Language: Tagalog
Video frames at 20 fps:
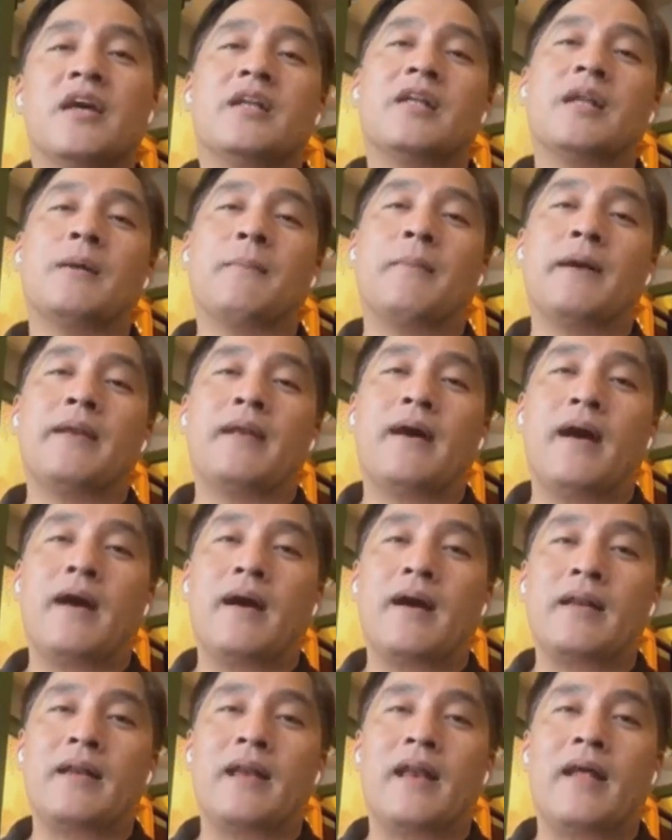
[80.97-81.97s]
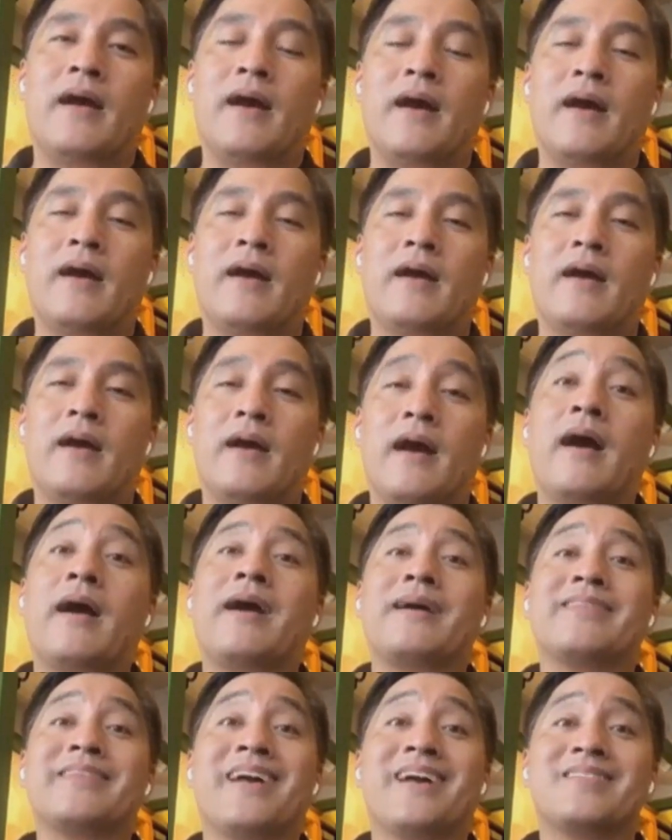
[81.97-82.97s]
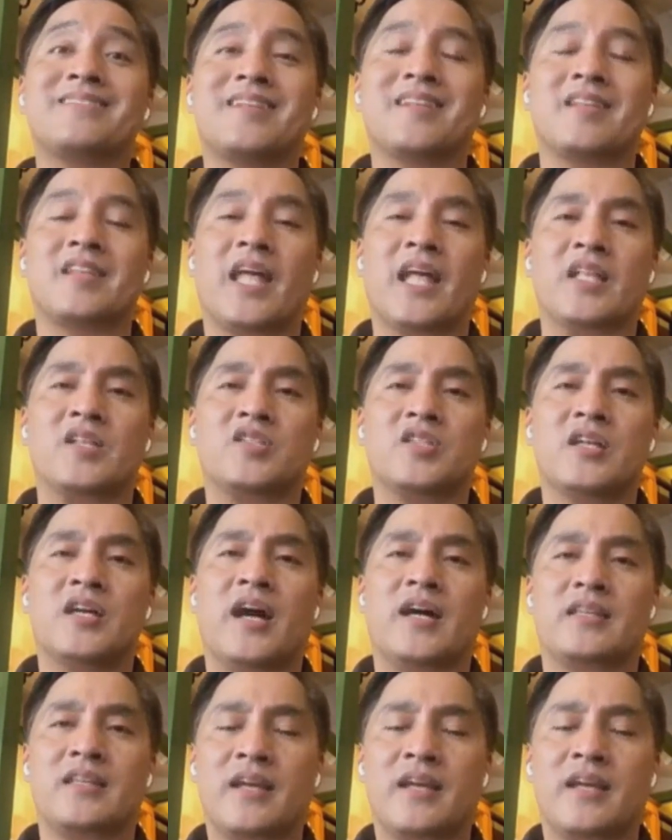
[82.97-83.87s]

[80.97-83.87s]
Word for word: naman ang kanilang uh, ang kanyang sentensya.